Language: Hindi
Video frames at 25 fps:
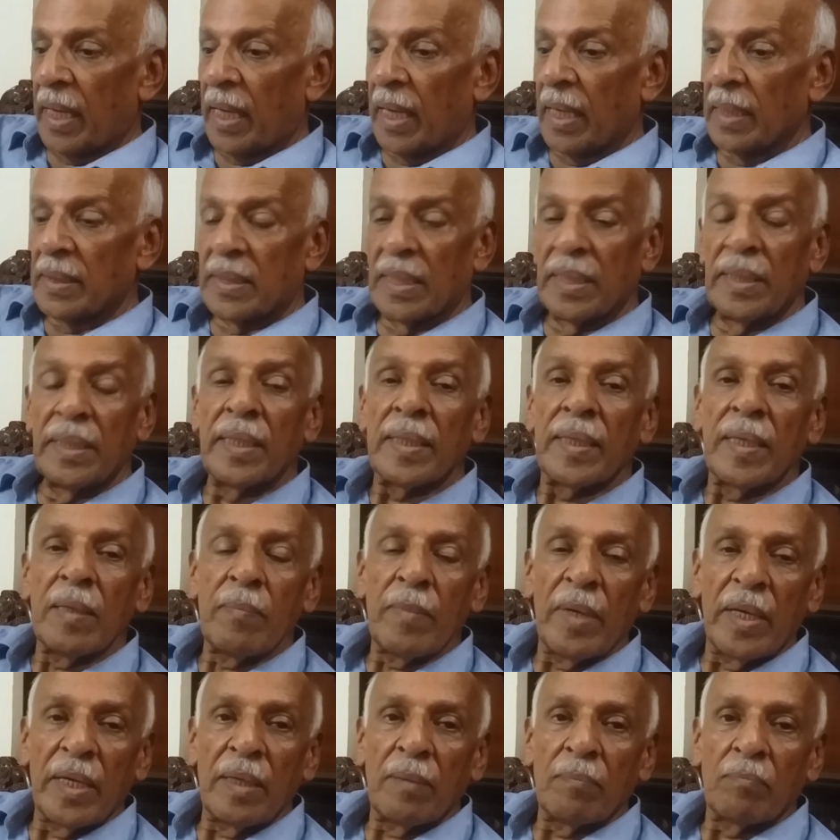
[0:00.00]
कि ज़िंदगी
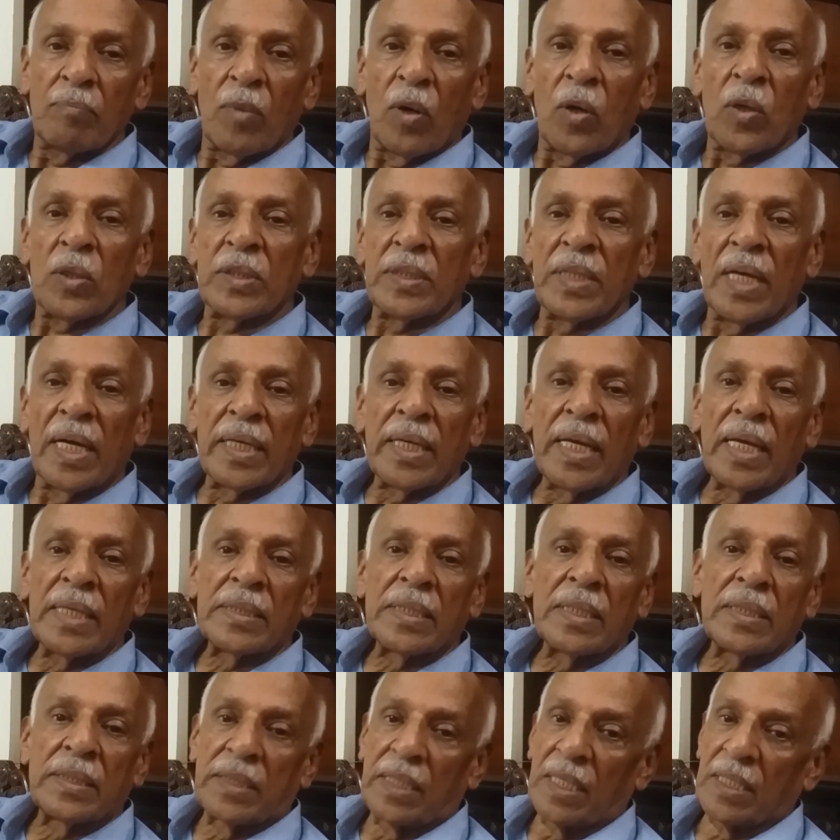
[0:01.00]
में बहुत सारे
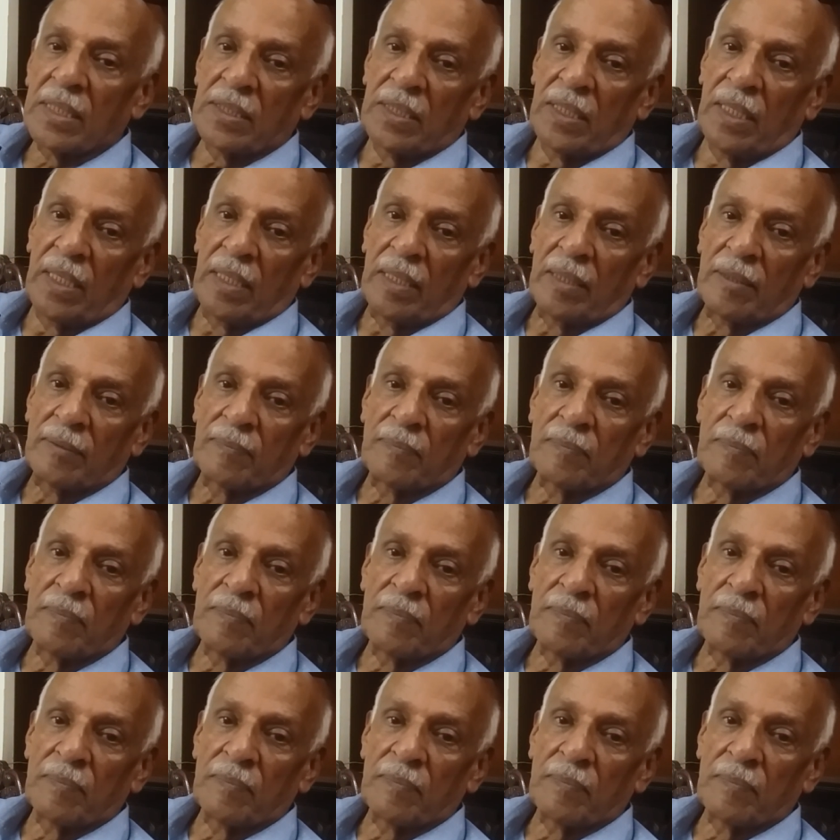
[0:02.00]
ऐसे शख्स हैं